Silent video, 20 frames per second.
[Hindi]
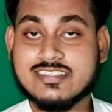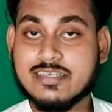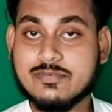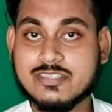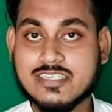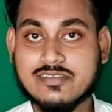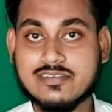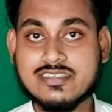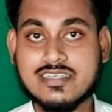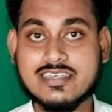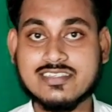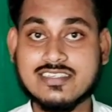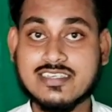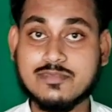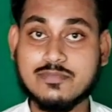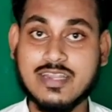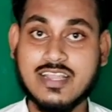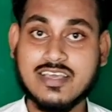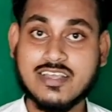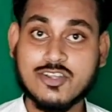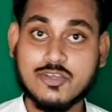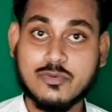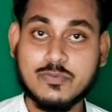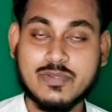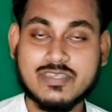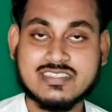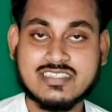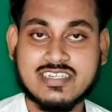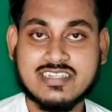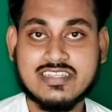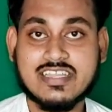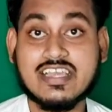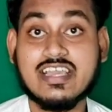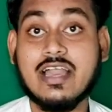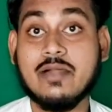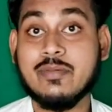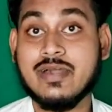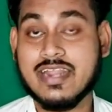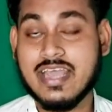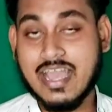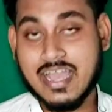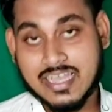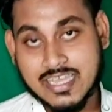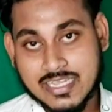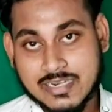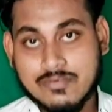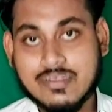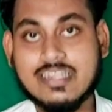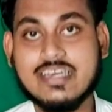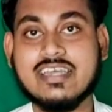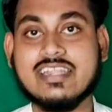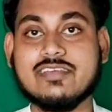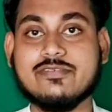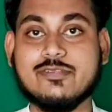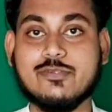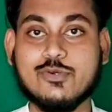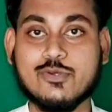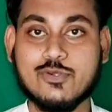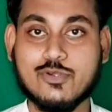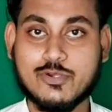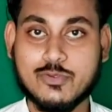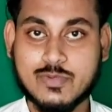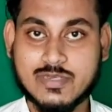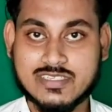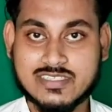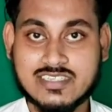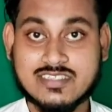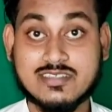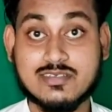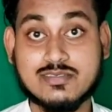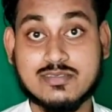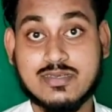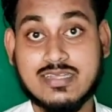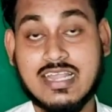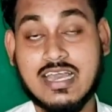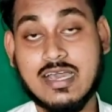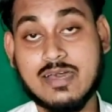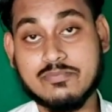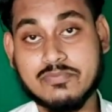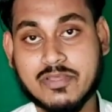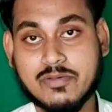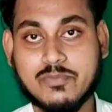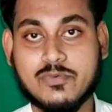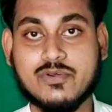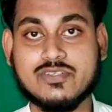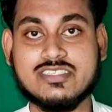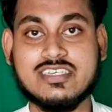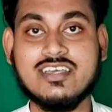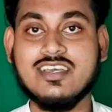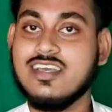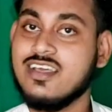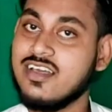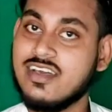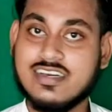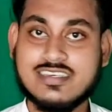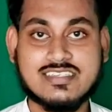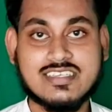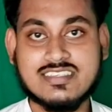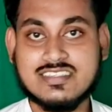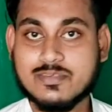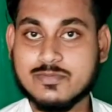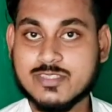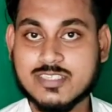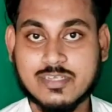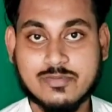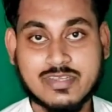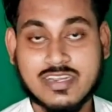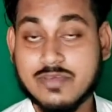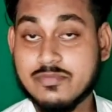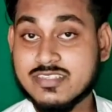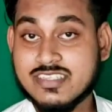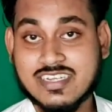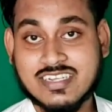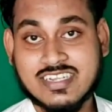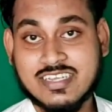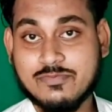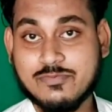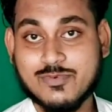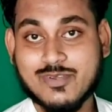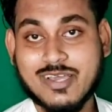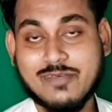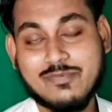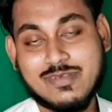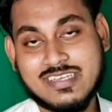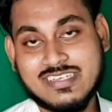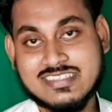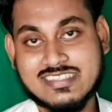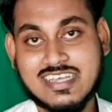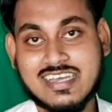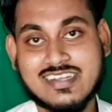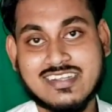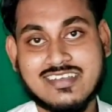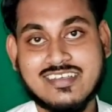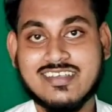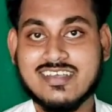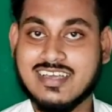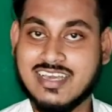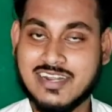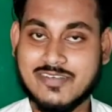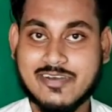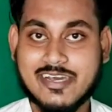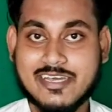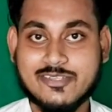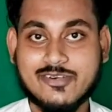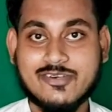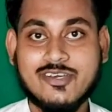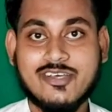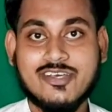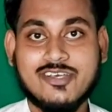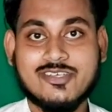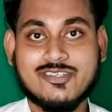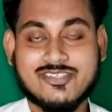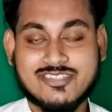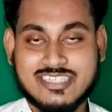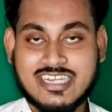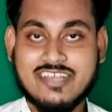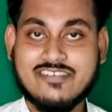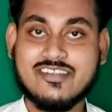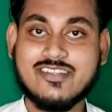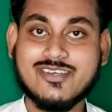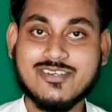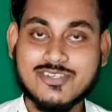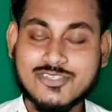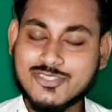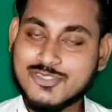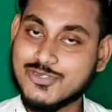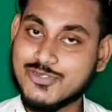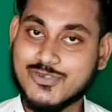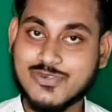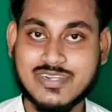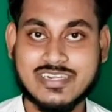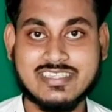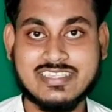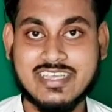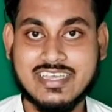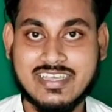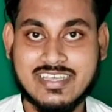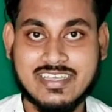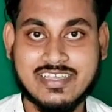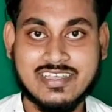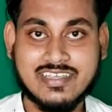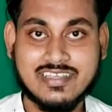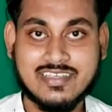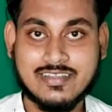सबसे साथ साथ बेलाइकन को भी प्रेस कर लेना ताकि हमारे आगे आने वाले हर एक वीडियो की नोटिफिकेशन सबसे पहले आप तक पहुंचे अगर सब्सक्राइबर अभी तक नहीं भी पूरा प्लीज़ यार करवा दो तो चलिए वीडियो को शुरू करते हैं